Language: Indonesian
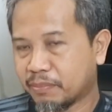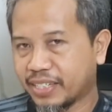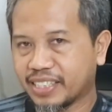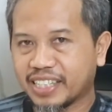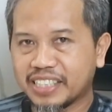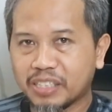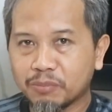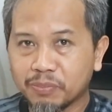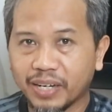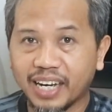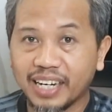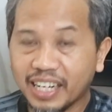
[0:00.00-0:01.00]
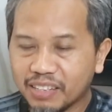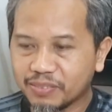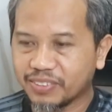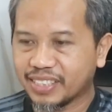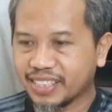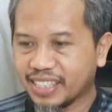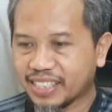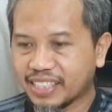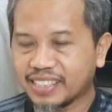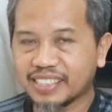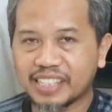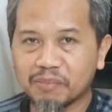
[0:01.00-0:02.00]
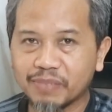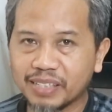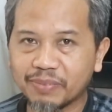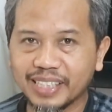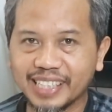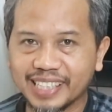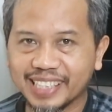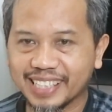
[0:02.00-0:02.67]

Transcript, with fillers: bahkan yang mubahela mungkin akan disambar petir